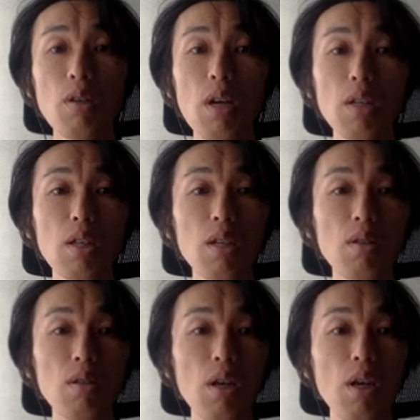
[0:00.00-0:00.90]
年8
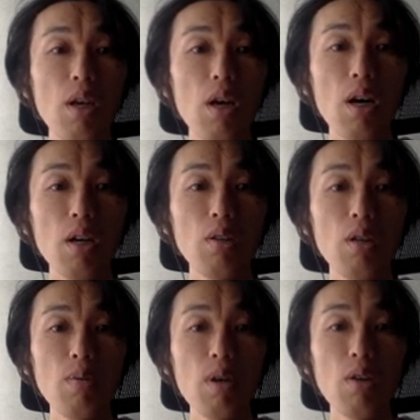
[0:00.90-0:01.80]
月、
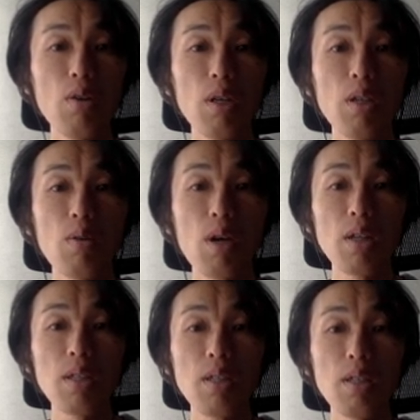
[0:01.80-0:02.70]
ハーリド・イブン・アルワリードが
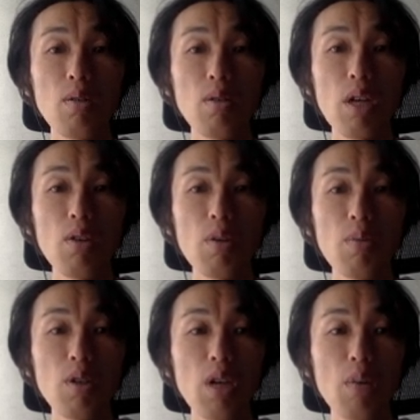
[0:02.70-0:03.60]
前日の
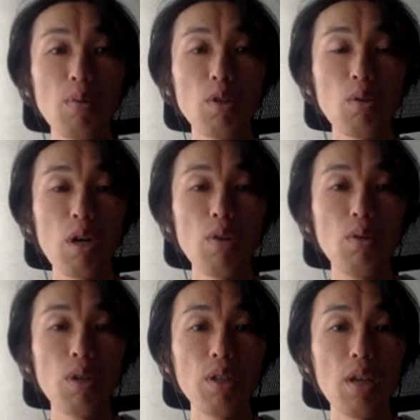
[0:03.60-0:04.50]
イアド・イブン・ガムの書簡を
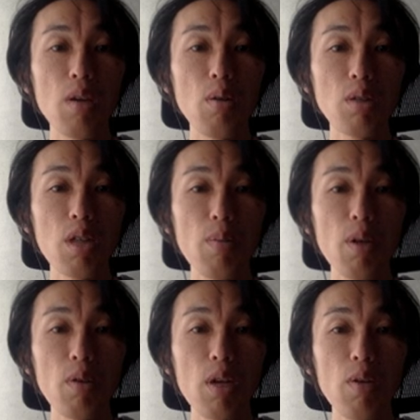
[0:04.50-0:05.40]
受けて6000名
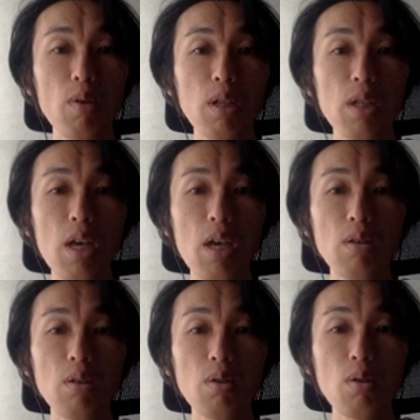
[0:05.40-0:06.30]
の兵を率い援
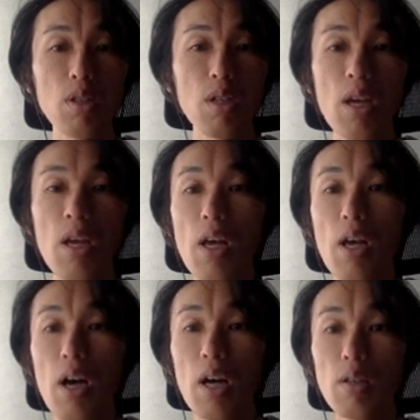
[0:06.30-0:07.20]
軍として
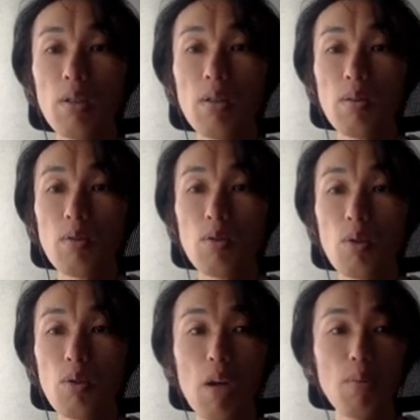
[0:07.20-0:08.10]
アイ
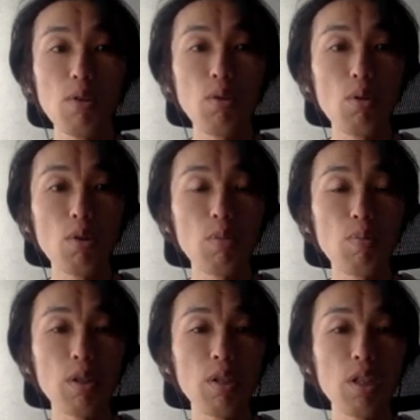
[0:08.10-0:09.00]
ウト・タムルを出
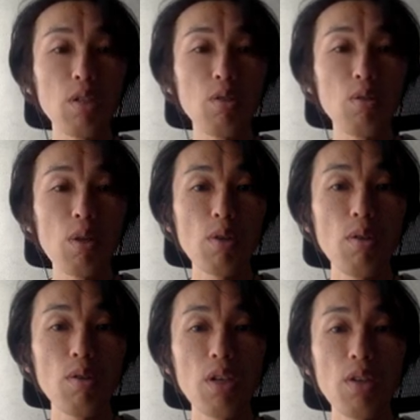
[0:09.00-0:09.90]
発し、
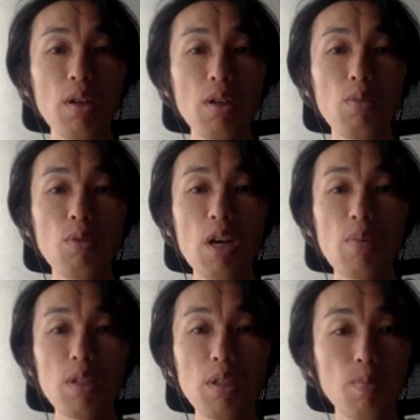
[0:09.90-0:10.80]
ドゥーマト・アル・ジャンダルへと向かい
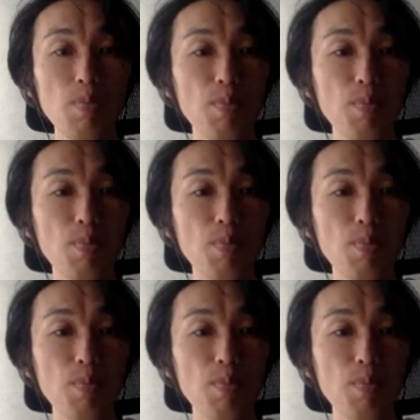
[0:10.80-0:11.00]
ます。